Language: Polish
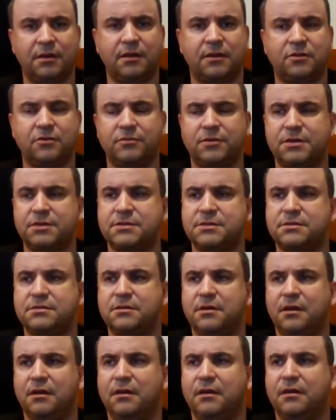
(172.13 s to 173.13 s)
Natomiast
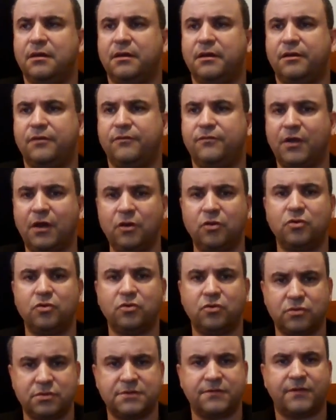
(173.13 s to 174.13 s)

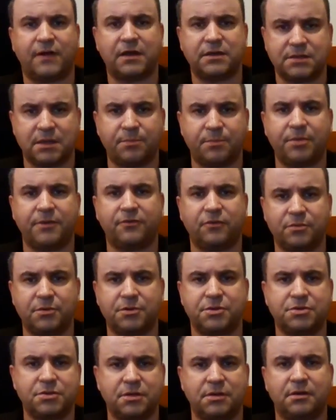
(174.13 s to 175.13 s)
wielu z Was na pewno
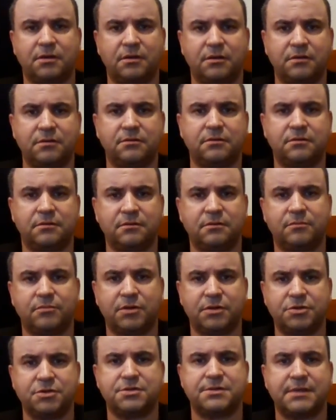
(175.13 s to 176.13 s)
będzie,
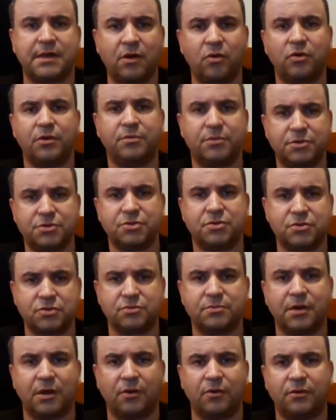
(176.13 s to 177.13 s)
będzie znało i będzie
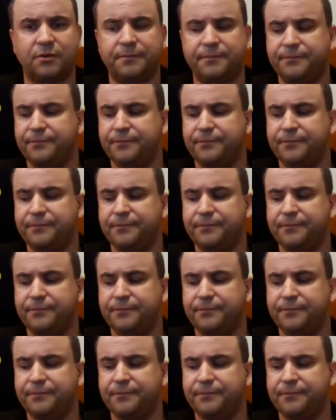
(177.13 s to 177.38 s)
rozumiało.